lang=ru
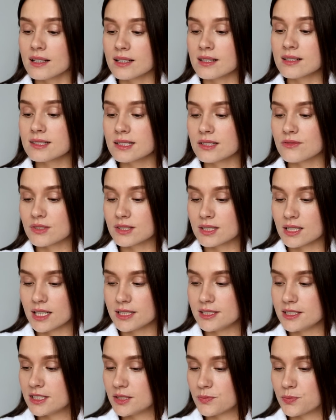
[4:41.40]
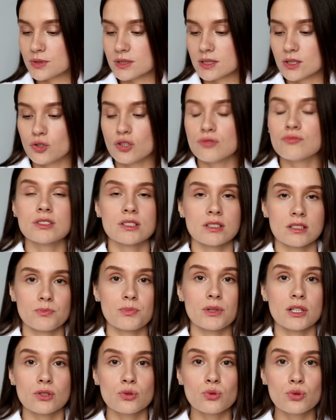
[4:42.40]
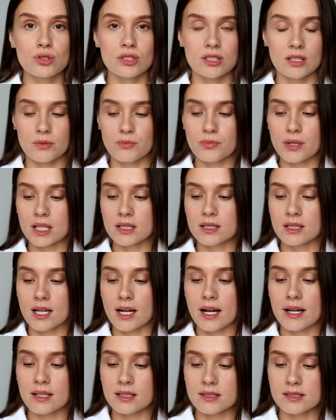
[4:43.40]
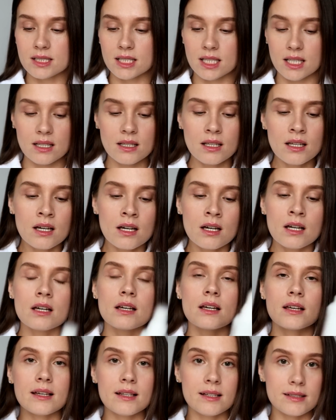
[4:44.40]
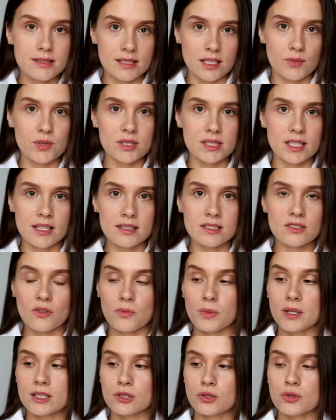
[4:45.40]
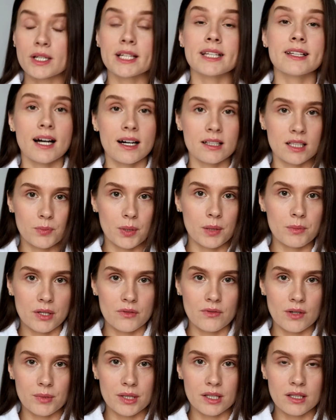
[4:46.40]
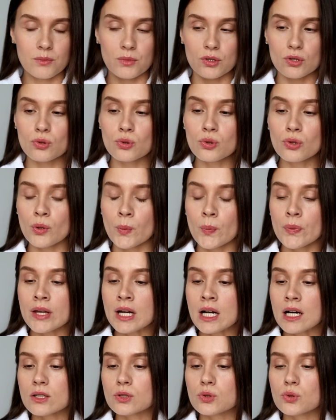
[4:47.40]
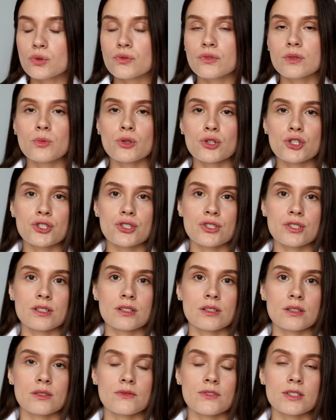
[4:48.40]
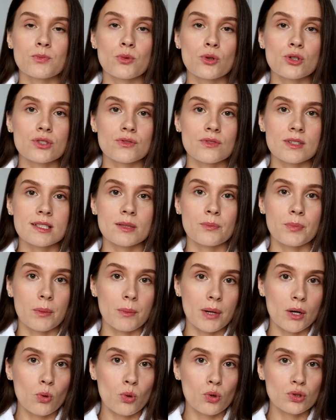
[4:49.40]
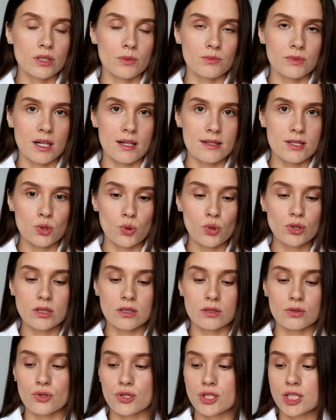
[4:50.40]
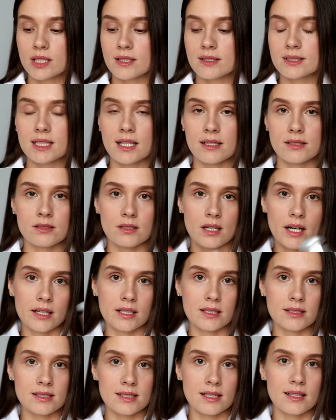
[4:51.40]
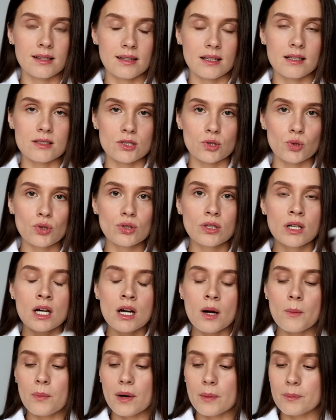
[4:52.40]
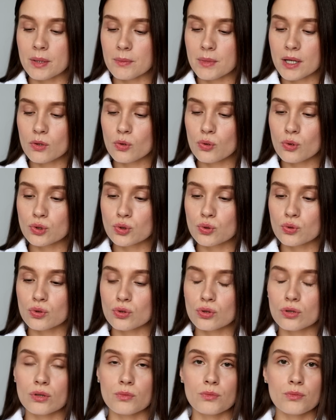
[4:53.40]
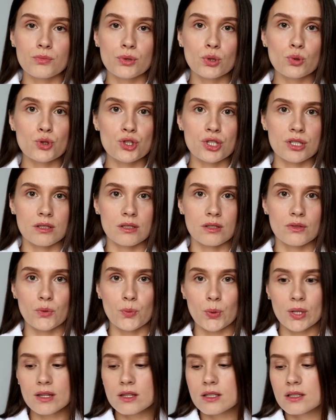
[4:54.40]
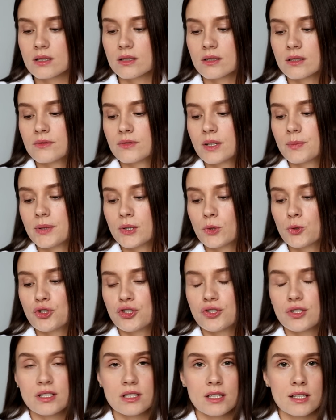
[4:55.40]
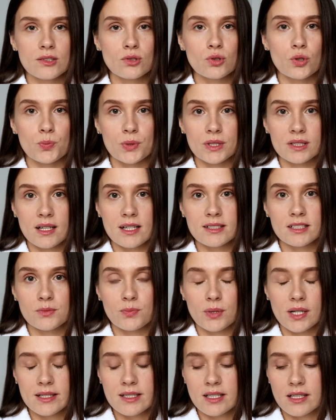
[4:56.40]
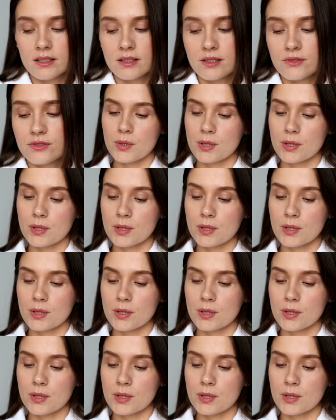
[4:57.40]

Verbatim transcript: Если вы захотите познакомиться с продукцией бренда Icon Skin или с теми средствами, которые я, например, вам рекомендую, то вы можете воспользоваться промокодом на Озоне, то есть заказать Icon Skin на Озон. По промокоду Beauty Winter вы получите скидку 15%.